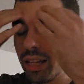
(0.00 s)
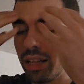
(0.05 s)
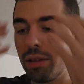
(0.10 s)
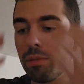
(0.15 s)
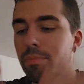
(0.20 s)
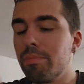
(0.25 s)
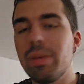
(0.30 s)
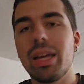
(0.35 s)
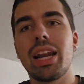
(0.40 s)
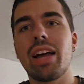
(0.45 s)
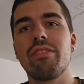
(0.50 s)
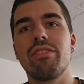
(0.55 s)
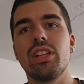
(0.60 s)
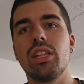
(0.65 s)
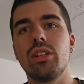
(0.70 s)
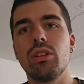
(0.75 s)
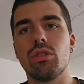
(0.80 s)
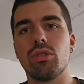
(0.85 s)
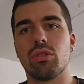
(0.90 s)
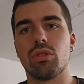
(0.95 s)

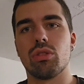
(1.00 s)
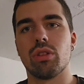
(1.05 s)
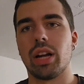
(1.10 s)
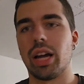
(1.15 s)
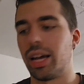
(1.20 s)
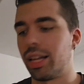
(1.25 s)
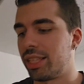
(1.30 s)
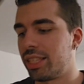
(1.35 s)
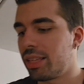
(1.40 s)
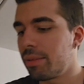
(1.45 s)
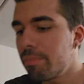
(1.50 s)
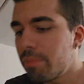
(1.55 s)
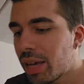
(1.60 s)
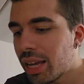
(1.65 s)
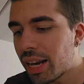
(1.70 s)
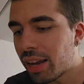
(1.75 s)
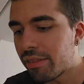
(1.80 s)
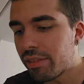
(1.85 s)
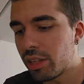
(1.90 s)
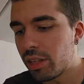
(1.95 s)
meravigliosa, ragazzi,
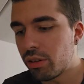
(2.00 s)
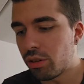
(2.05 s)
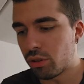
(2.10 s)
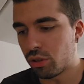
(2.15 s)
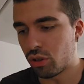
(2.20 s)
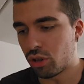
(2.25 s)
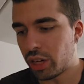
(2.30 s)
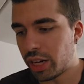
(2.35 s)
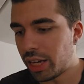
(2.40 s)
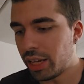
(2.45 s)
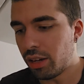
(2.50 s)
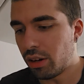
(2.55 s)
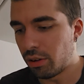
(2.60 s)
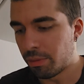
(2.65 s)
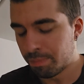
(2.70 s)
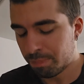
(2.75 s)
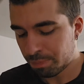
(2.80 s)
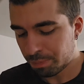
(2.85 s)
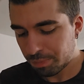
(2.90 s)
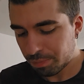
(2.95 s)
meravigliosa. Cioè io
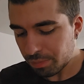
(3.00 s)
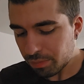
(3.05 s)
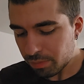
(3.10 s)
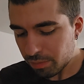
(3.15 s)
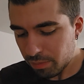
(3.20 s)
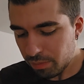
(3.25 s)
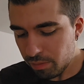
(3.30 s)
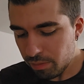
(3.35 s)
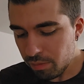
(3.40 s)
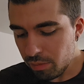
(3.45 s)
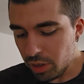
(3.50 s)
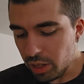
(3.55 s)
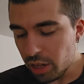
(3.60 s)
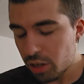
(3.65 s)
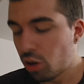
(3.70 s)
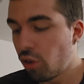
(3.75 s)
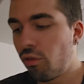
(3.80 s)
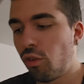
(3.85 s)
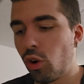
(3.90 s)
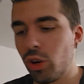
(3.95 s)

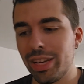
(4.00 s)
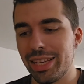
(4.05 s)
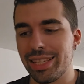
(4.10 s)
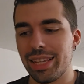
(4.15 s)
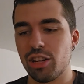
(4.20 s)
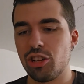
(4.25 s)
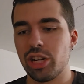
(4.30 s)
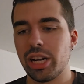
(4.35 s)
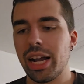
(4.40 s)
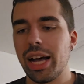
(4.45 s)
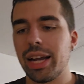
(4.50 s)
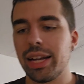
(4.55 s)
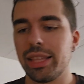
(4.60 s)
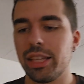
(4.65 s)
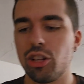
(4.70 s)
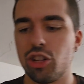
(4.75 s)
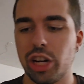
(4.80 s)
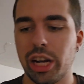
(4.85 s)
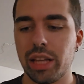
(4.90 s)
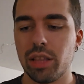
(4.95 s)
non voglio esagerare
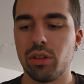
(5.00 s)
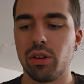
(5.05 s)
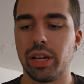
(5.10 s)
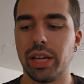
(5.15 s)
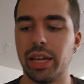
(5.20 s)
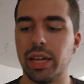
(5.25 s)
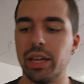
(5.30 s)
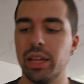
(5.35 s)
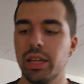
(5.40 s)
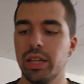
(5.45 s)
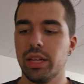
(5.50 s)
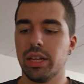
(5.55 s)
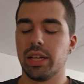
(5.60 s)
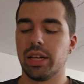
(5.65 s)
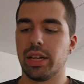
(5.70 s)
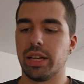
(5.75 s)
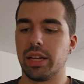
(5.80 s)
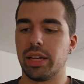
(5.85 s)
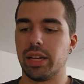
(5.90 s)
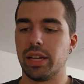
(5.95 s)
dicendo che
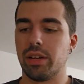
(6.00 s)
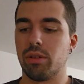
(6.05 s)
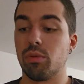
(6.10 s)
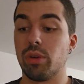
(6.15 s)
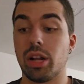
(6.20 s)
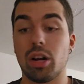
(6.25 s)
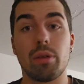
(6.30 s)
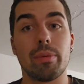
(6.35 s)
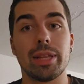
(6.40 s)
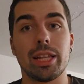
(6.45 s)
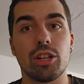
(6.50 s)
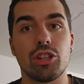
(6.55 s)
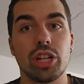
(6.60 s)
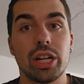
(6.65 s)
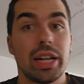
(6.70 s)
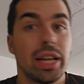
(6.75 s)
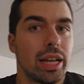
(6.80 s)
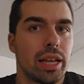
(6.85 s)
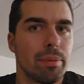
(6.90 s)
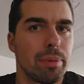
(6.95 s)
eh, una roba del
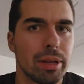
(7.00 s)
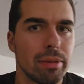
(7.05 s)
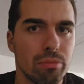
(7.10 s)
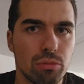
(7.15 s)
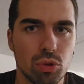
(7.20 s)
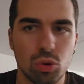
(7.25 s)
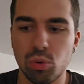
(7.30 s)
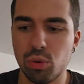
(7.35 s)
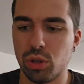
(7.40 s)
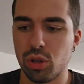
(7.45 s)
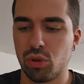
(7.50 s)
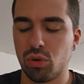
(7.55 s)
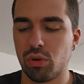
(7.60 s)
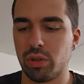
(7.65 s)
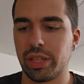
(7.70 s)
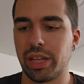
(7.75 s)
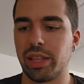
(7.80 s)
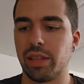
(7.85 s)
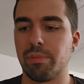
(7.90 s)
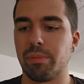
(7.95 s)
genere, anche per tutti sono
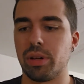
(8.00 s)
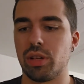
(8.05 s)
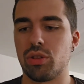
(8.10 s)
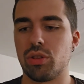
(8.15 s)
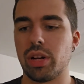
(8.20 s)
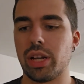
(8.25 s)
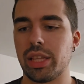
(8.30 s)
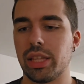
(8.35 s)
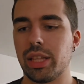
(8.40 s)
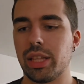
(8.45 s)
stati impressionati